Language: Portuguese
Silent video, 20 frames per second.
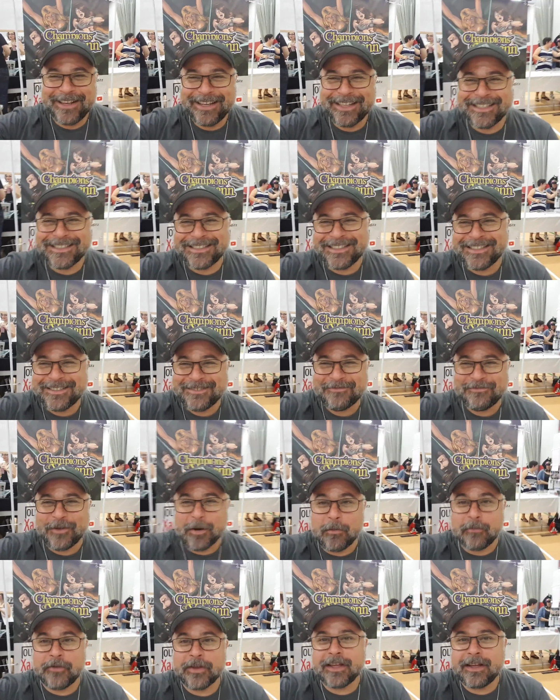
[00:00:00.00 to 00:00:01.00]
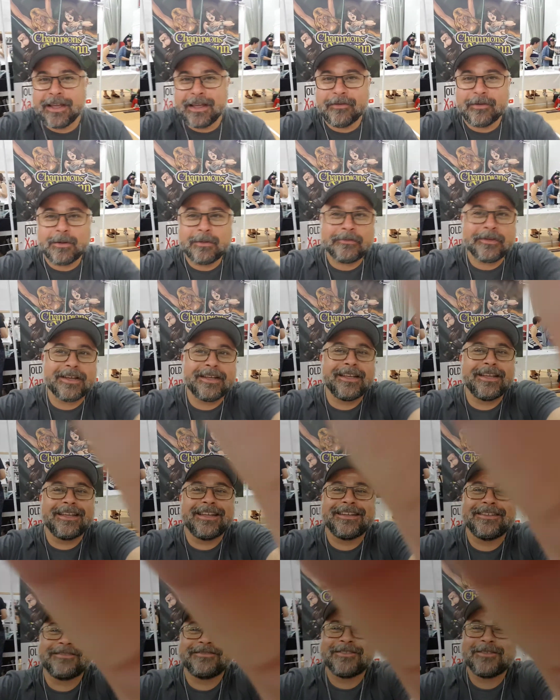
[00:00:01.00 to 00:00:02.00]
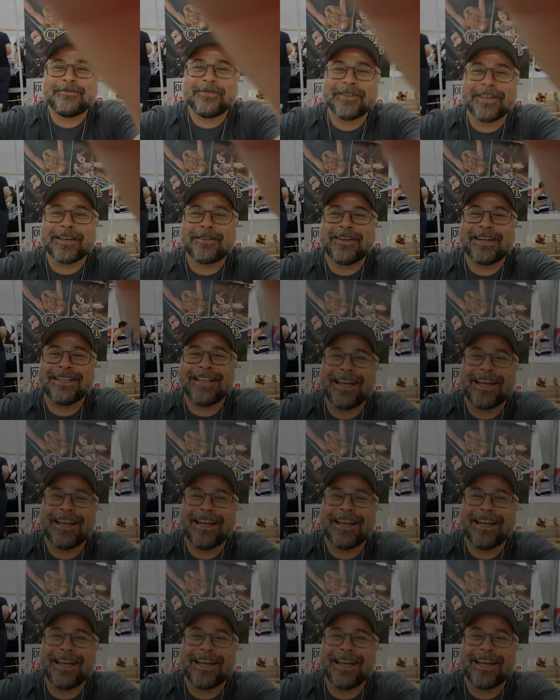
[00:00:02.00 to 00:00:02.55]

Beleza? Vamos vendo aí, vamos vendo aí. Vamos ver o que vai